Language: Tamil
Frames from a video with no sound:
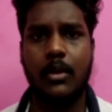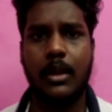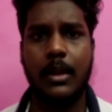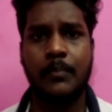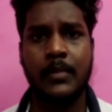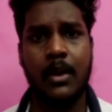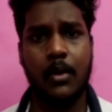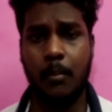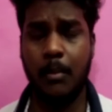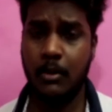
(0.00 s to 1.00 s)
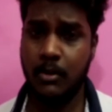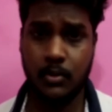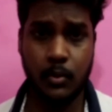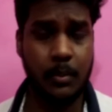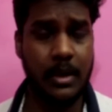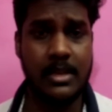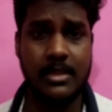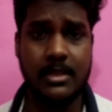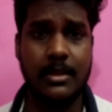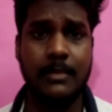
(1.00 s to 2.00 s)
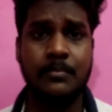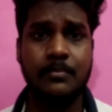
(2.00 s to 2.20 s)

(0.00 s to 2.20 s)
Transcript: சொல்லலாம் ரொம்பவே ஒரு சூப்பராக இருந்தது